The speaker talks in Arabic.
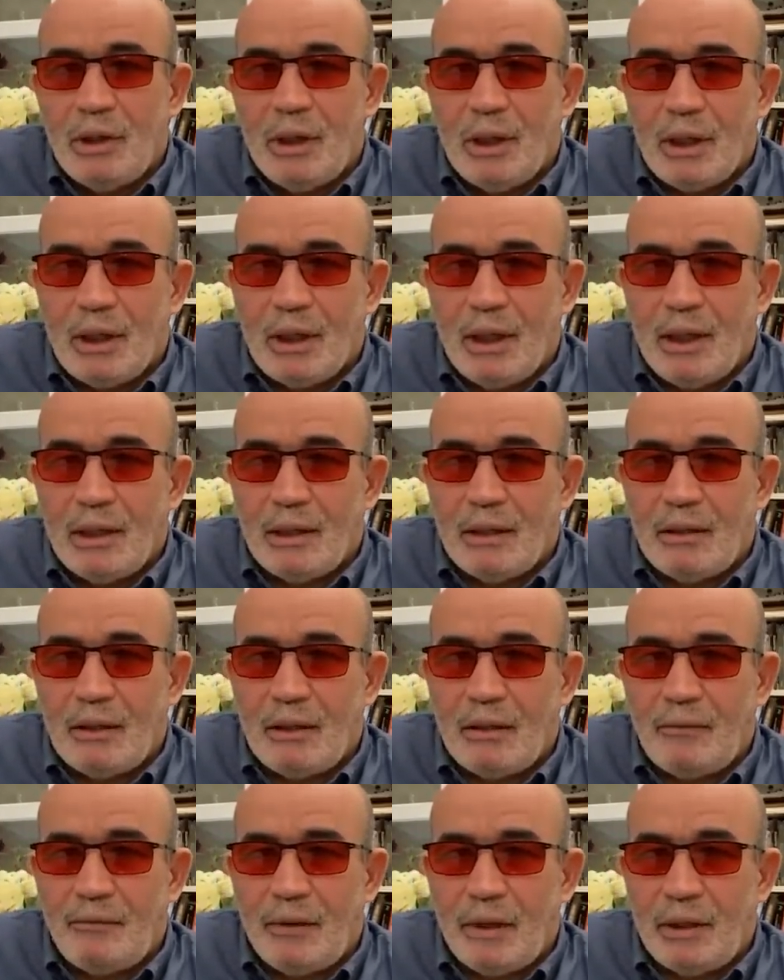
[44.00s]
لكن
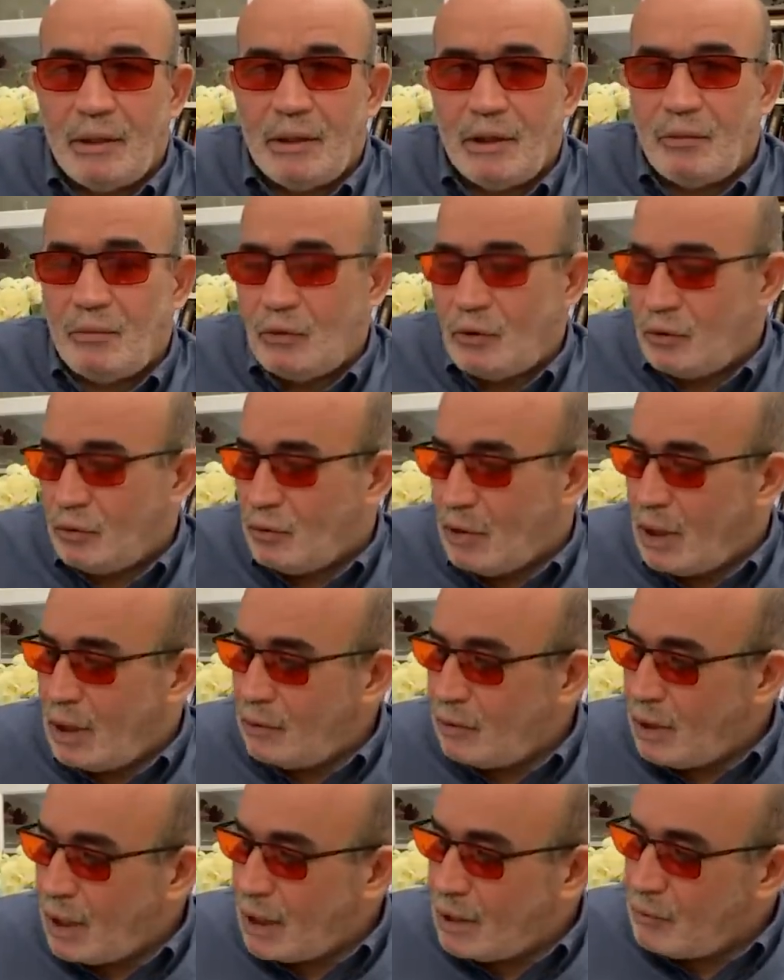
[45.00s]
حدثت في عدة مدن
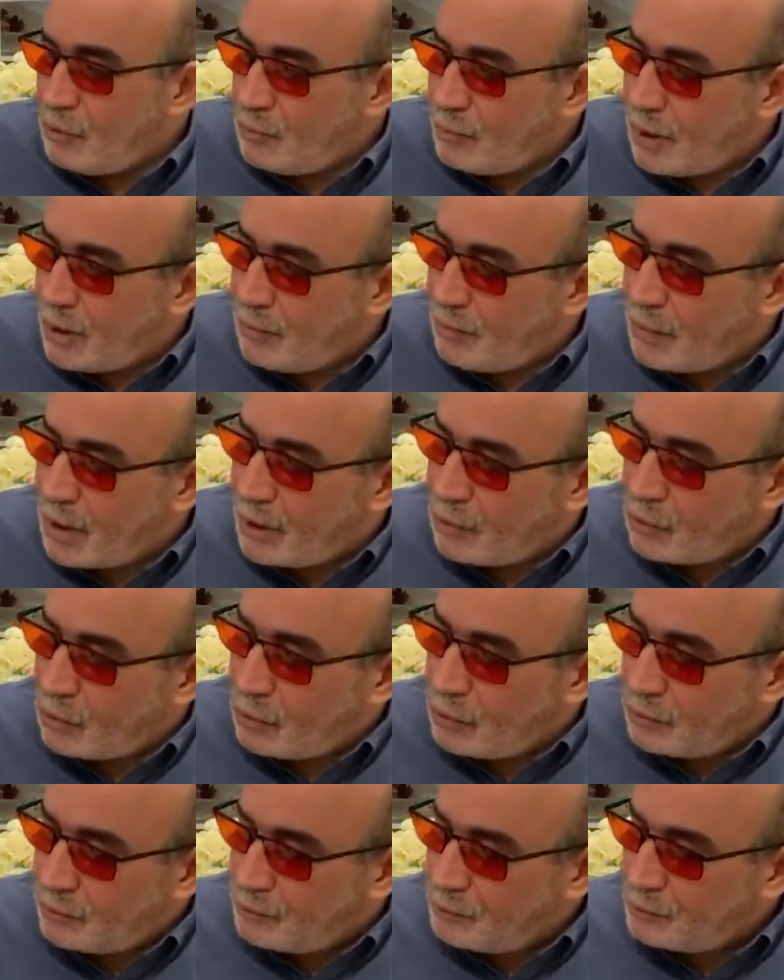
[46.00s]
وهؤلاء مما
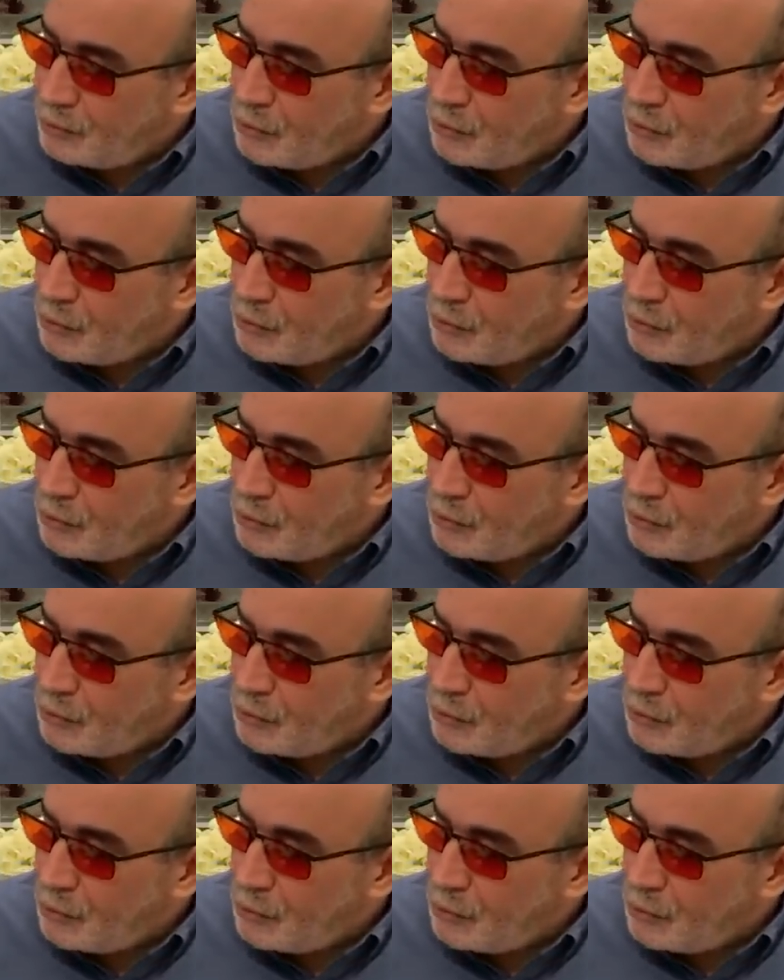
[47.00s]
ماتوا